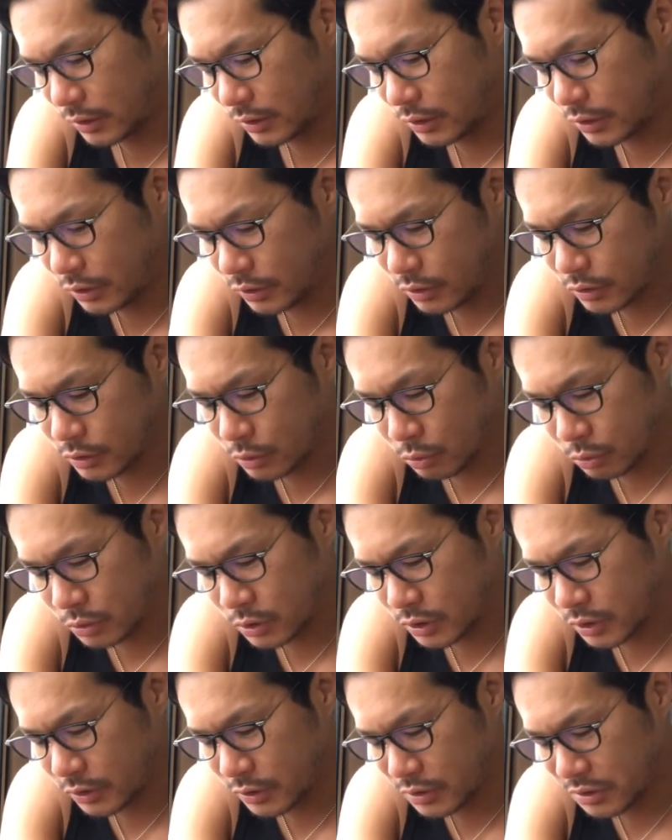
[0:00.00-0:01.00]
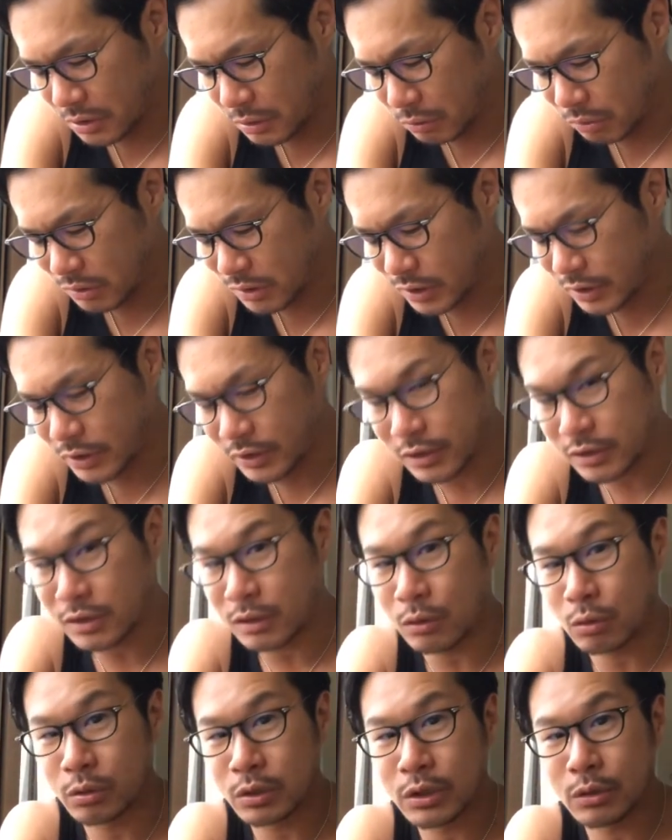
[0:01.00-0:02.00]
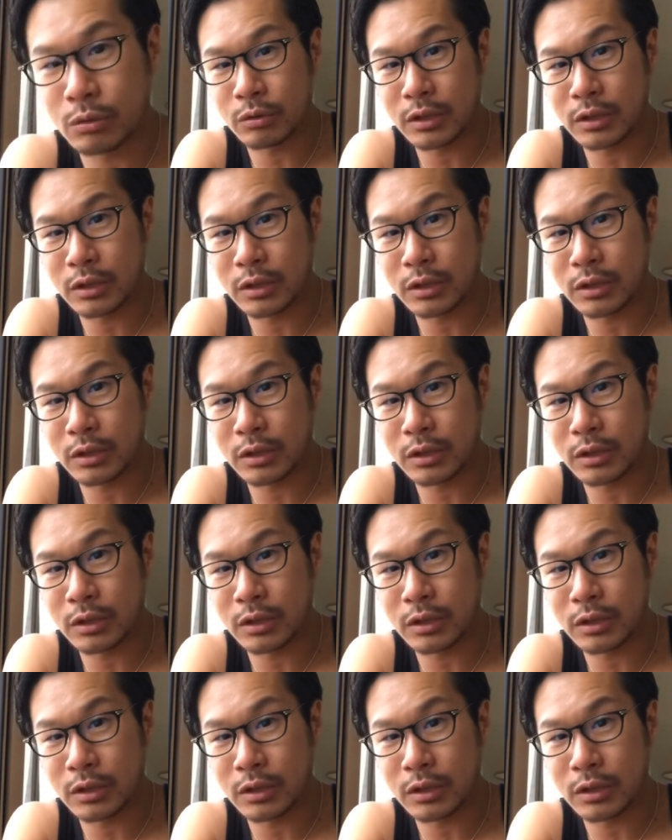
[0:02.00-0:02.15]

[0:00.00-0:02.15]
左足こっちがいいですかこっちがいいですかこっ